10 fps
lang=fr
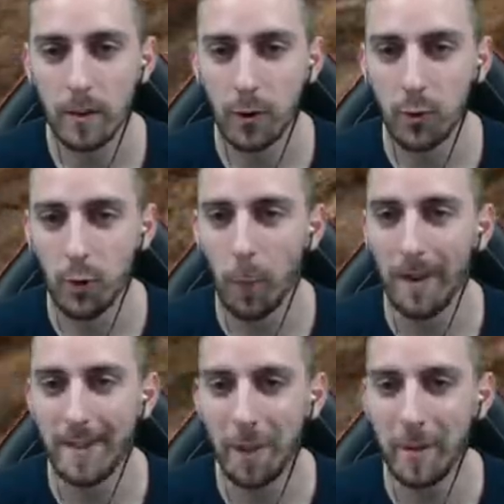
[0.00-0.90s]
J'ai toujours
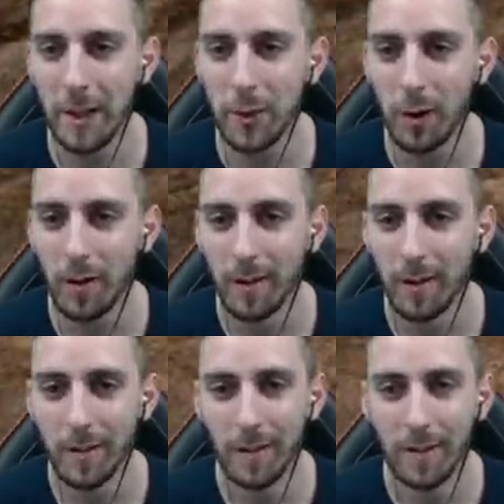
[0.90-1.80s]
pas terminé le tour.
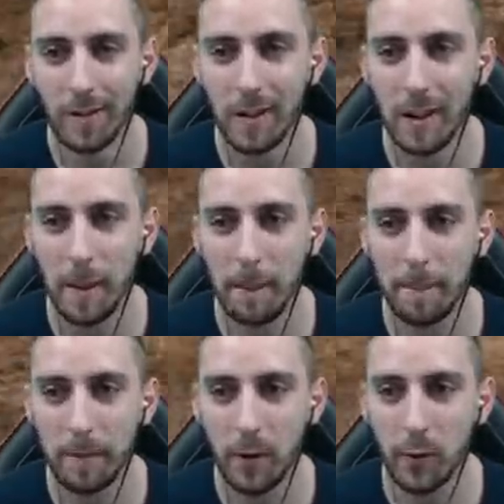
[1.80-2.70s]

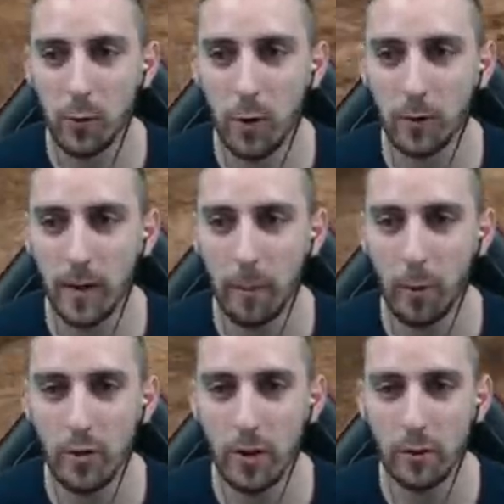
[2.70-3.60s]
De toute façon, je crois qu'on se
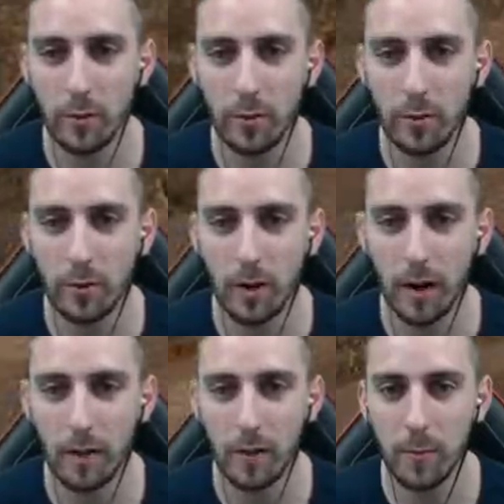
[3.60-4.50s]
rapproche là du, de
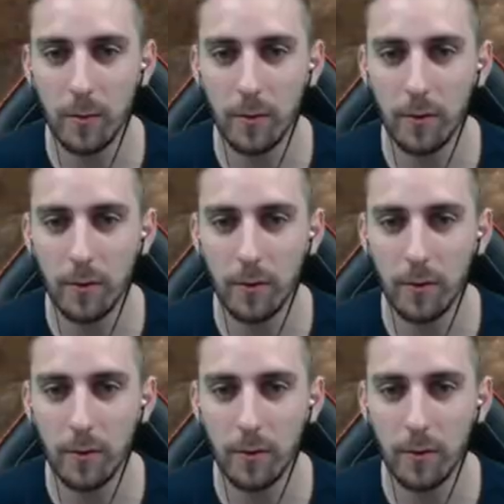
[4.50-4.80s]
l'arrivée, je pense.